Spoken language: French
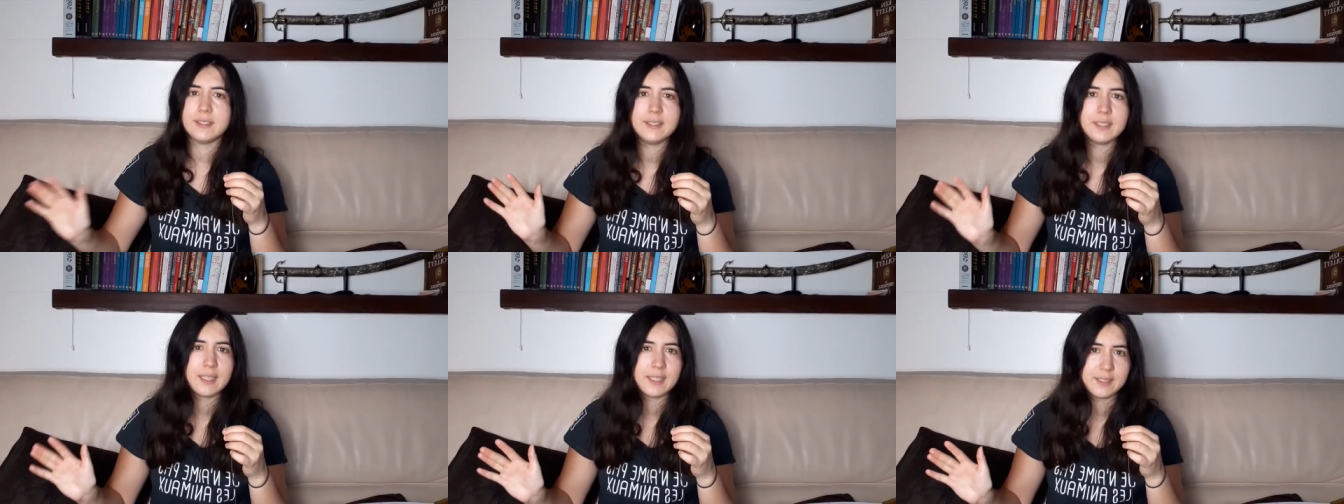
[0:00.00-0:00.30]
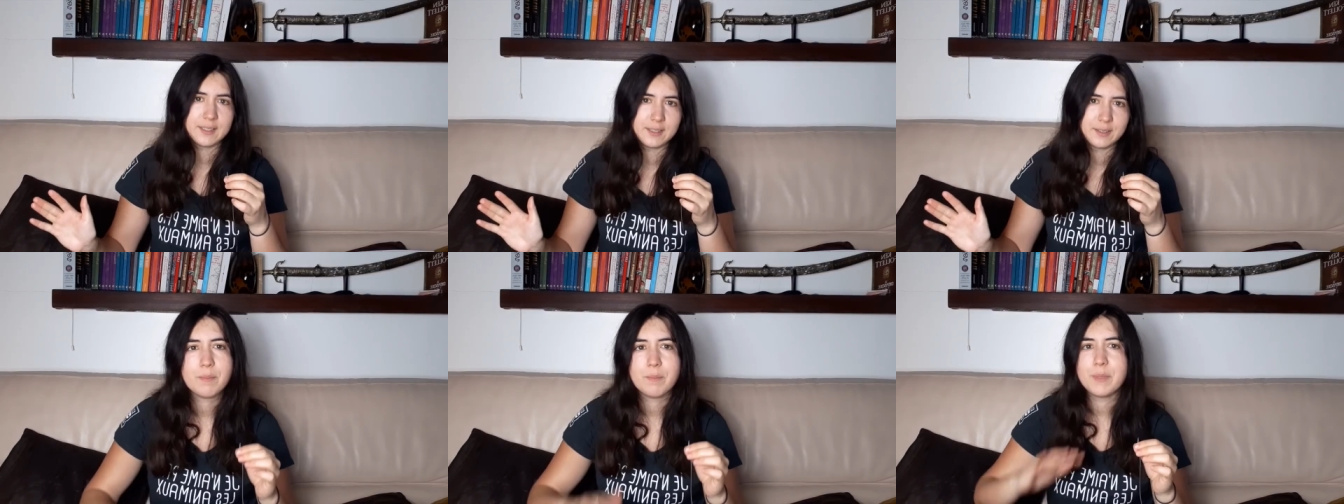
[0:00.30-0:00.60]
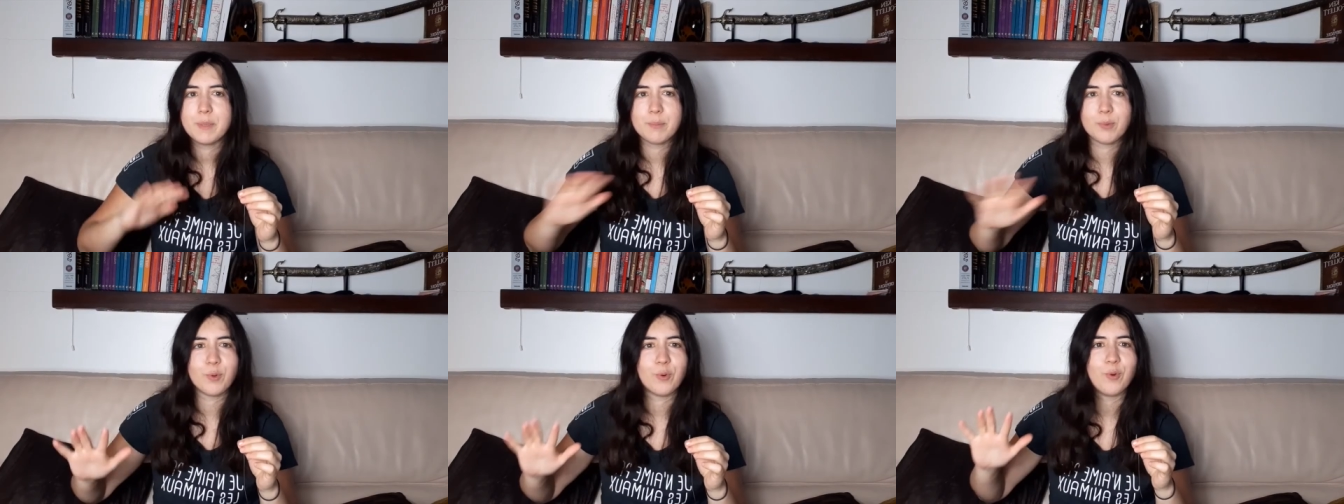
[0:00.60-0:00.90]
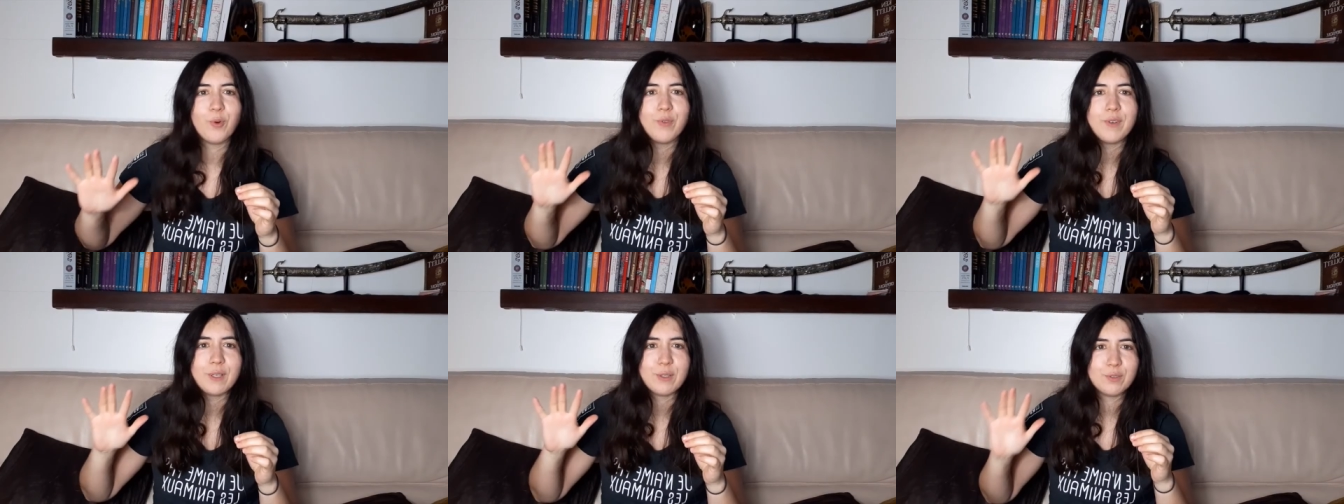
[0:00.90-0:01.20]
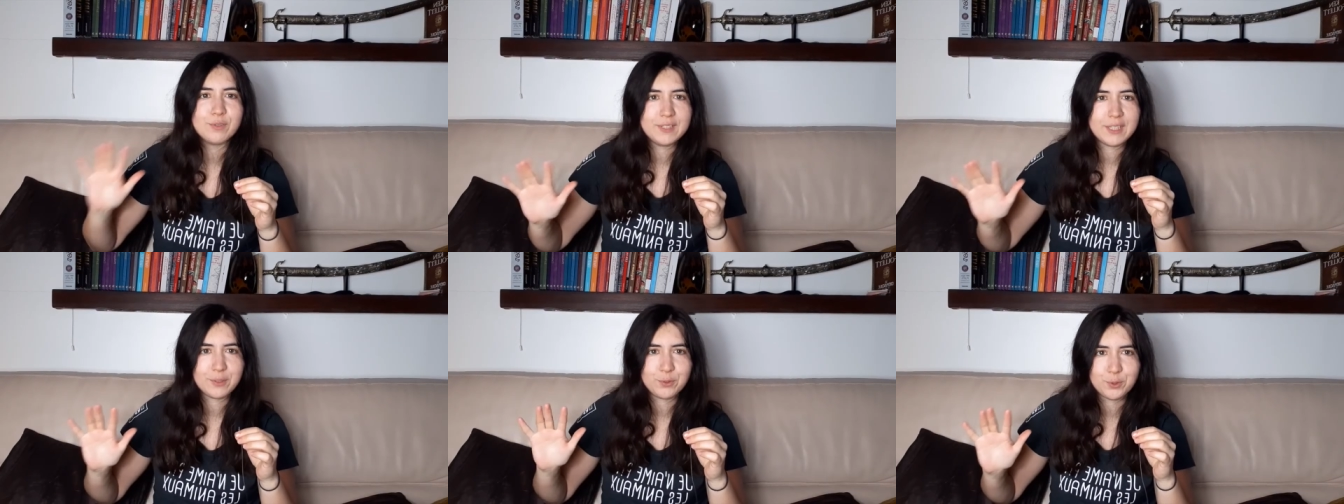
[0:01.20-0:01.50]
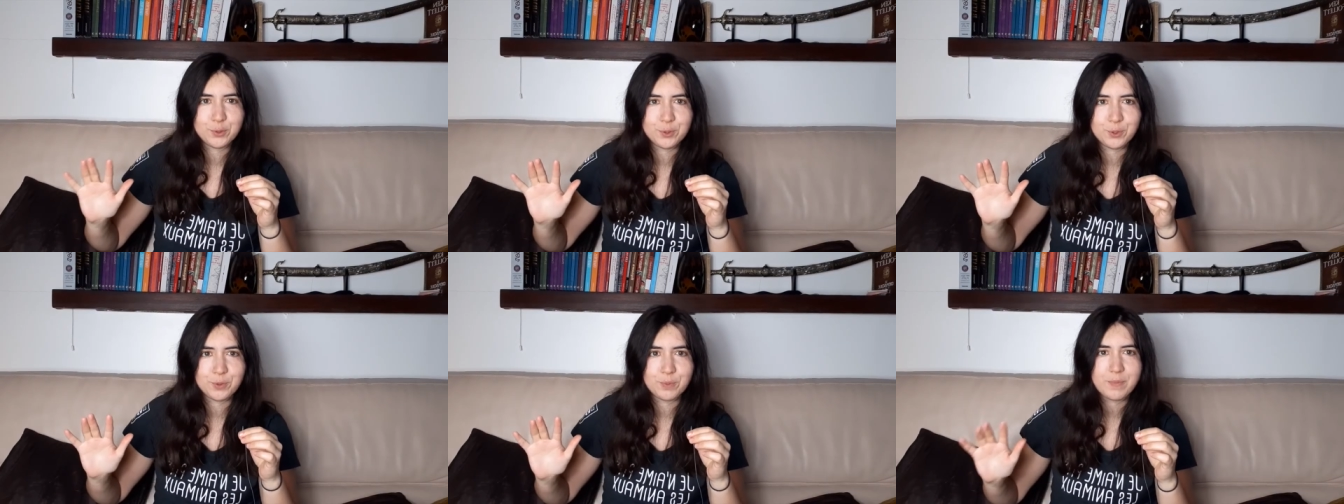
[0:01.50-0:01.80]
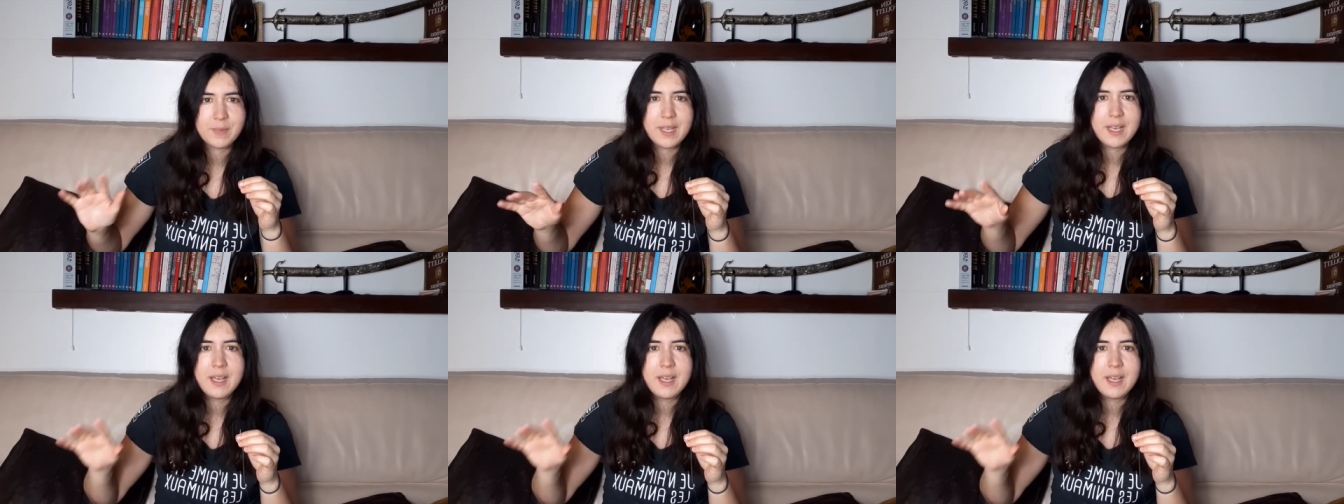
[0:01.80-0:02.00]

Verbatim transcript: direct. Mais bon, on va revenir dessus.